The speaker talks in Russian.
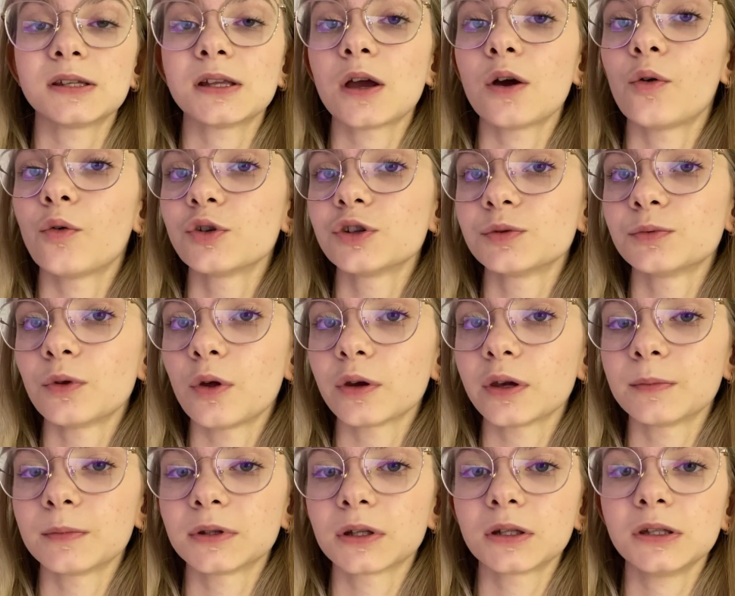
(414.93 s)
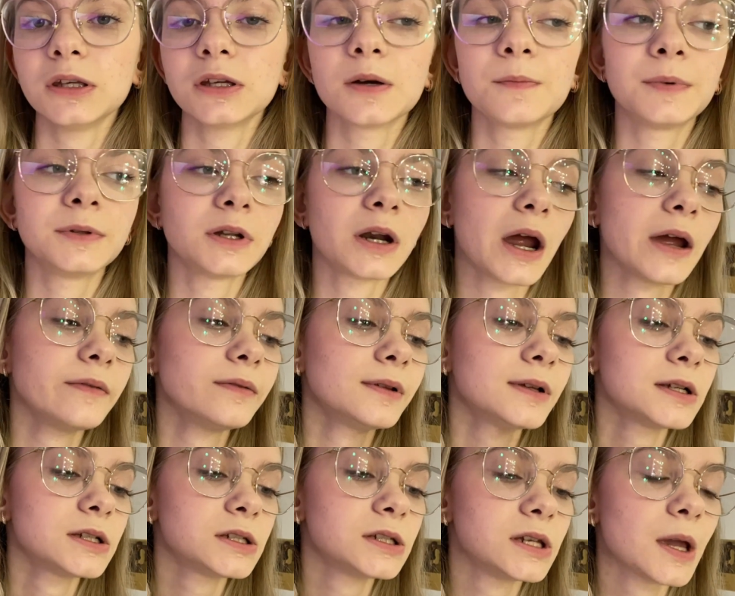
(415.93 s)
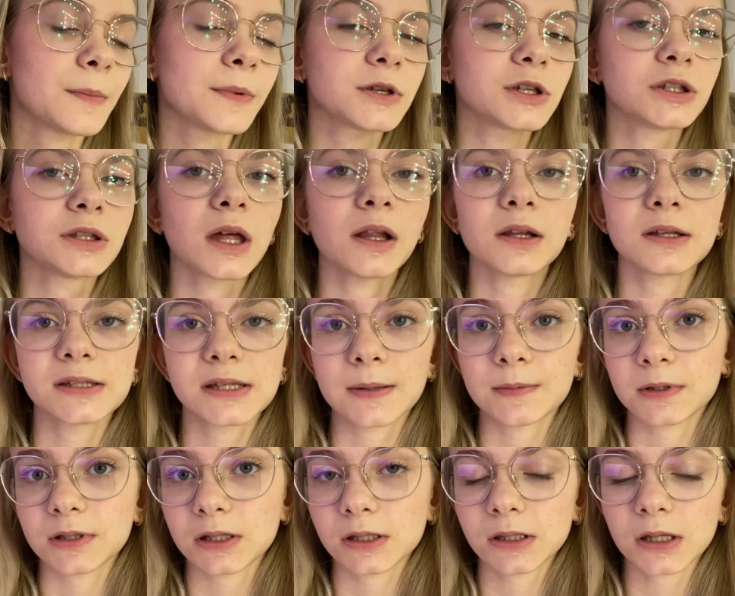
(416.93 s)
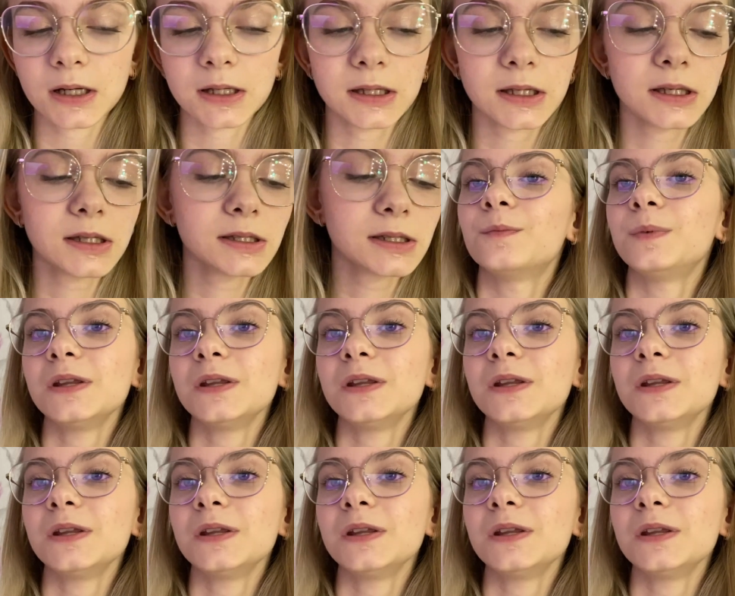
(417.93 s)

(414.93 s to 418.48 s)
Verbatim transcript: Знаю, очень многим эта книга понравилась, я прочитала 70 страниц.